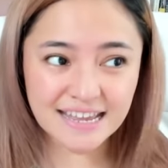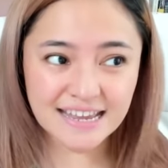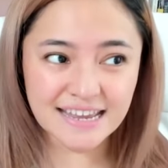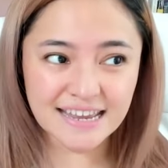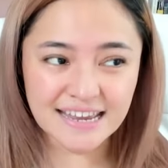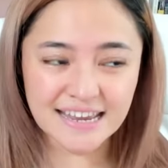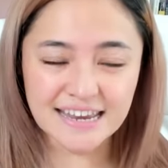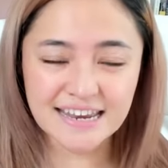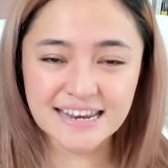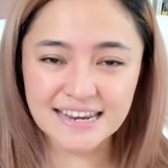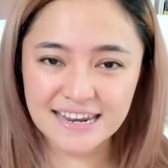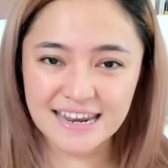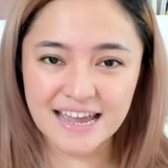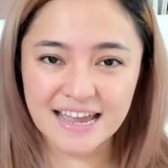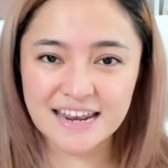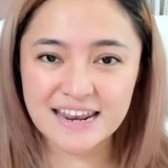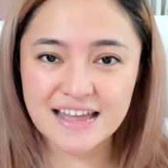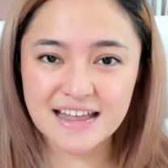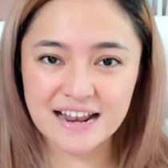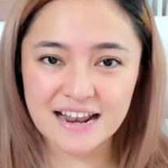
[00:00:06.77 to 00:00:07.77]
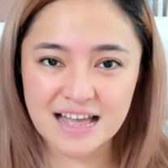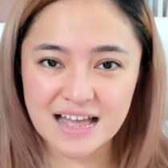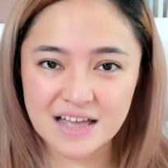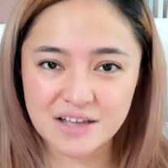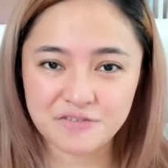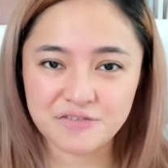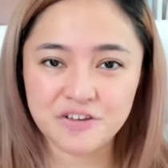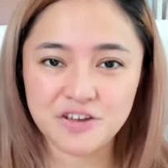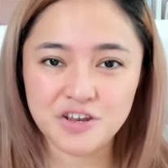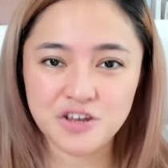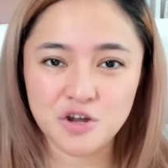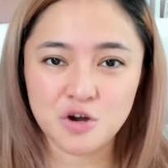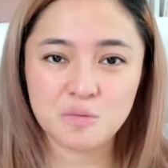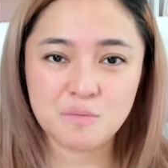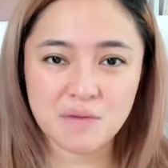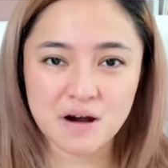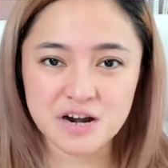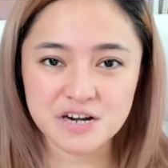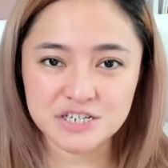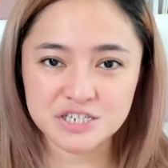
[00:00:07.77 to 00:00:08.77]
ini adalah video
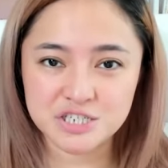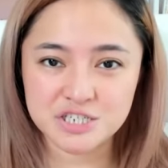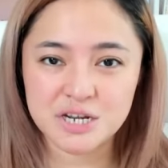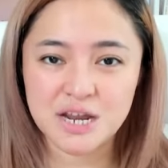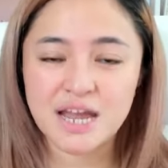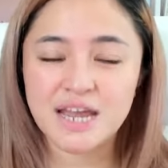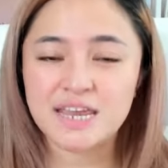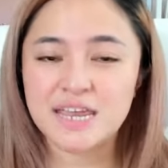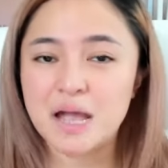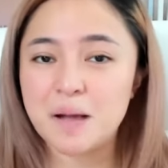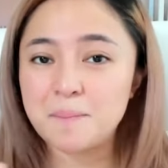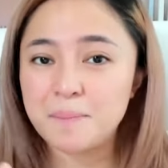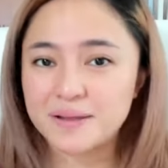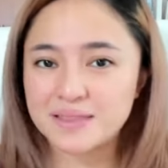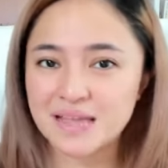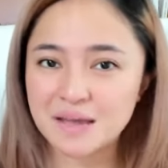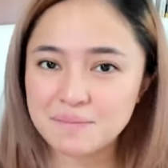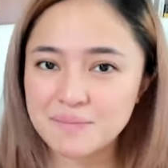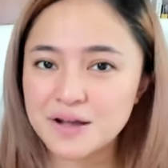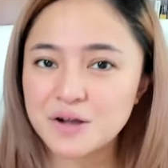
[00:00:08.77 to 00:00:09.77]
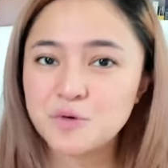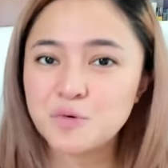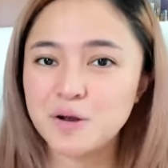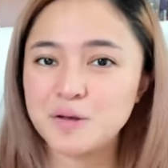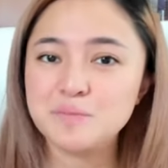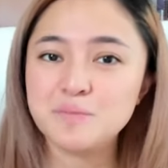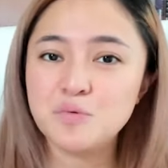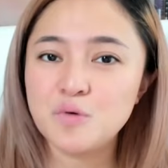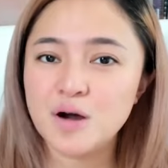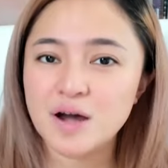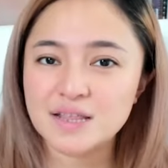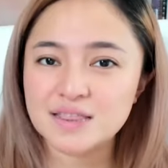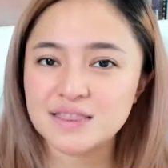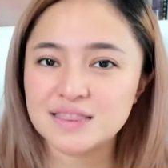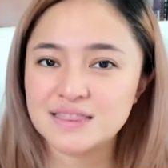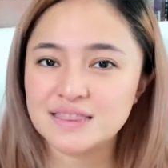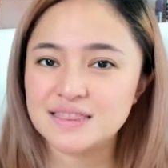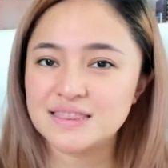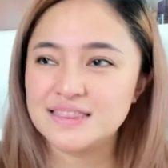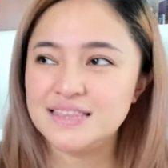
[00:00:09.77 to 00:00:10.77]
March yang pertama gue buat
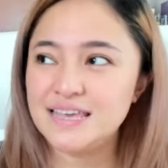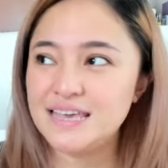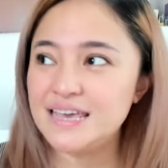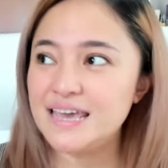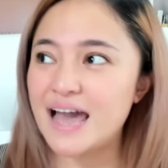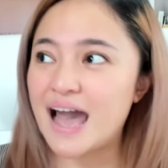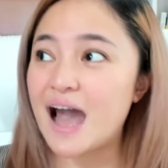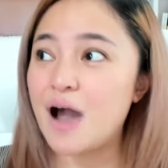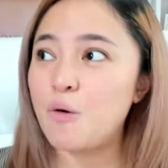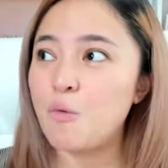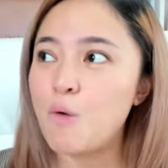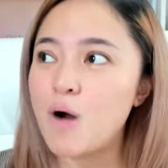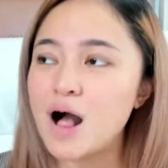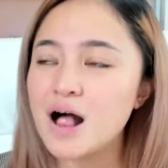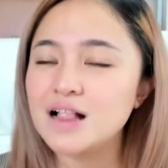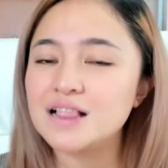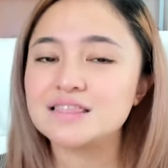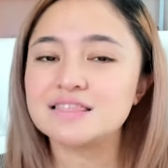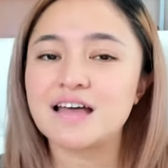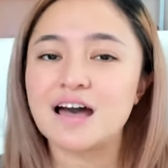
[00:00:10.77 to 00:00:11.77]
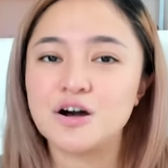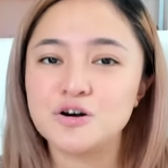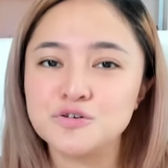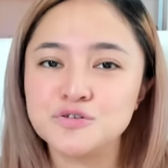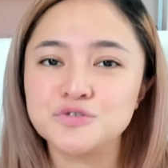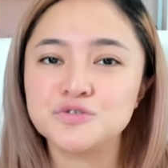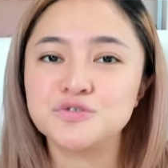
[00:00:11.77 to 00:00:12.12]
di awal tahun